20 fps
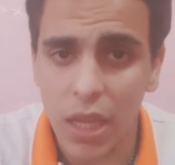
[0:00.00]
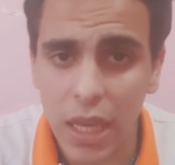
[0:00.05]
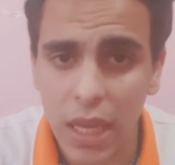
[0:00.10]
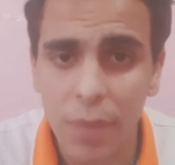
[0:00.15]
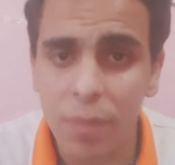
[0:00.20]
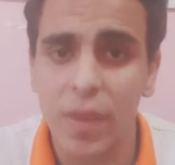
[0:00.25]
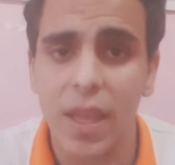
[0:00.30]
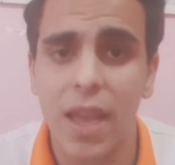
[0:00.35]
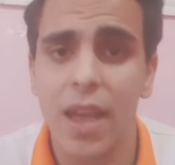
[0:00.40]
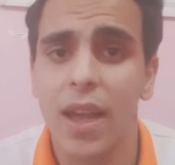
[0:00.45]

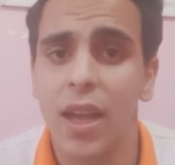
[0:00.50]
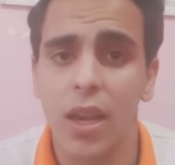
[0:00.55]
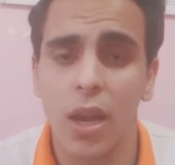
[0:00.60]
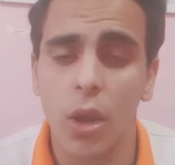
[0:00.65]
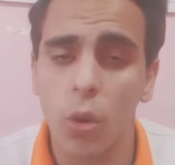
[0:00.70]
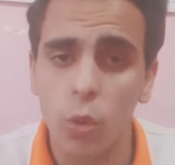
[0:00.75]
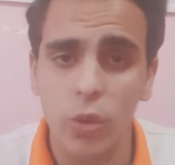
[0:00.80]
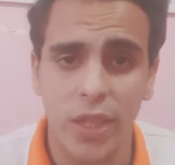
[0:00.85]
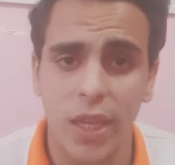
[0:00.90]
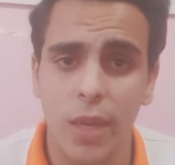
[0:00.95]
جبت اخرك
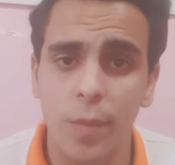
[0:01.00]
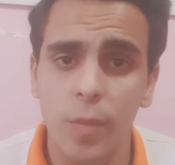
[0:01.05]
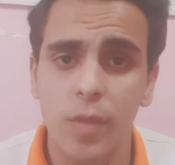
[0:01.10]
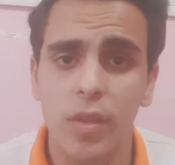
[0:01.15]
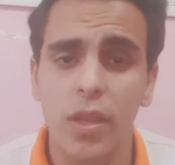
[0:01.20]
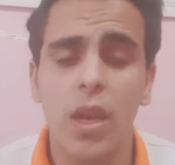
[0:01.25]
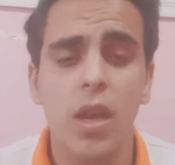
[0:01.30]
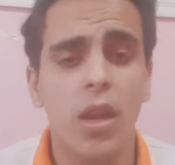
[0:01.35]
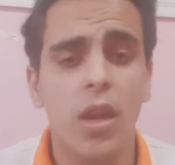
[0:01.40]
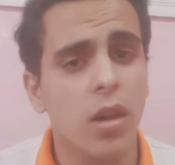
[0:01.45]
وتعبت
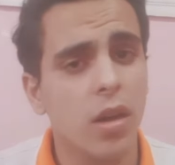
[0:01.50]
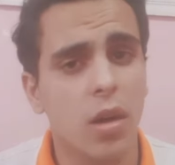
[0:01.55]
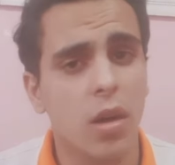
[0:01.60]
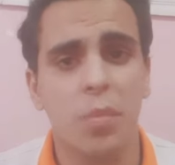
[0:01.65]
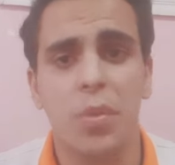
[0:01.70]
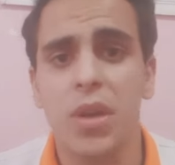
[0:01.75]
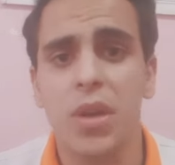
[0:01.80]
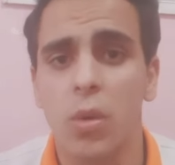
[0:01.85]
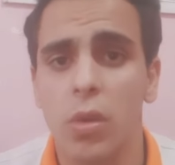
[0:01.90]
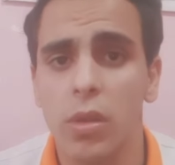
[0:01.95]

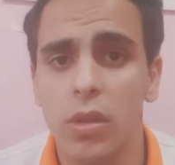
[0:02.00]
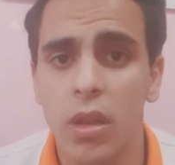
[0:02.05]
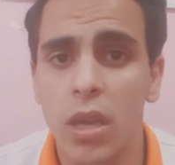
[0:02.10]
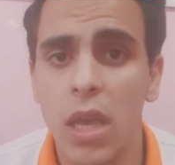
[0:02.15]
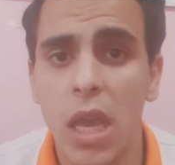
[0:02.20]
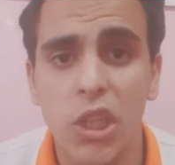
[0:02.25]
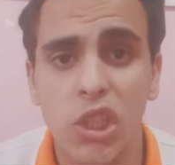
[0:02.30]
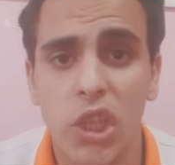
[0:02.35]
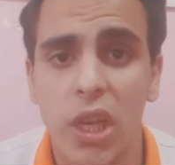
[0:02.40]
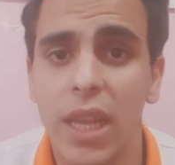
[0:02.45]
ربنا والله
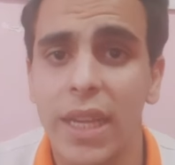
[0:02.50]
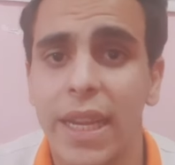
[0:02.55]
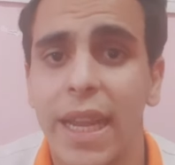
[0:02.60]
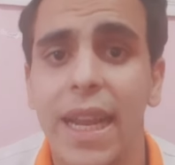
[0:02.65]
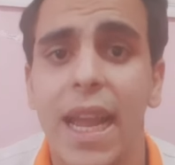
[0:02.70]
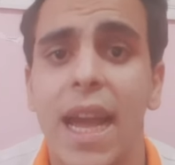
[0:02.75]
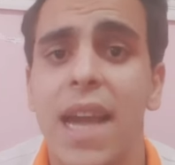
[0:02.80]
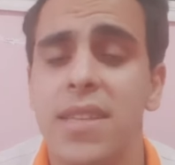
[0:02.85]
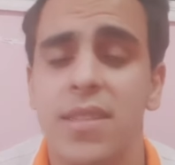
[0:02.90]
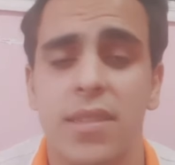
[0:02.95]
هيشيل لك
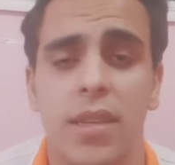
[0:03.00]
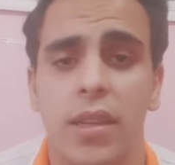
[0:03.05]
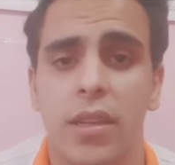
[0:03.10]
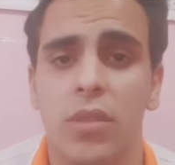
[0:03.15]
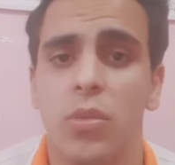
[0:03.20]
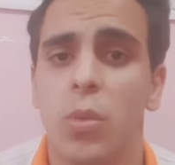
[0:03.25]
حاجه احسن